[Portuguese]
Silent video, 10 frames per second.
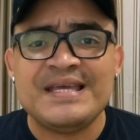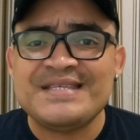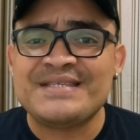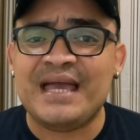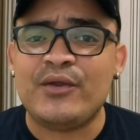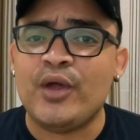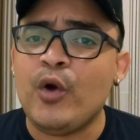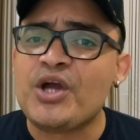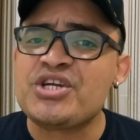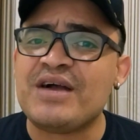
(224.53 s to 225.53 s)
Sério,
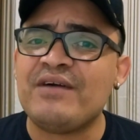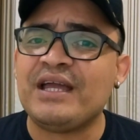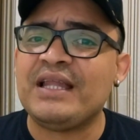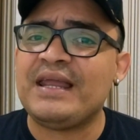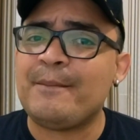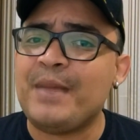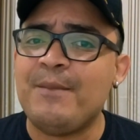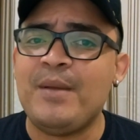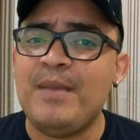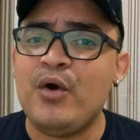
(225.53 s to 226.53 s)
eu achava que ela era bem
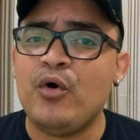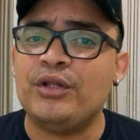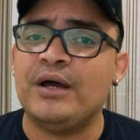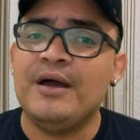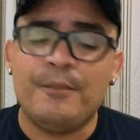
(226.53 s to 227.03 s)
beberrona,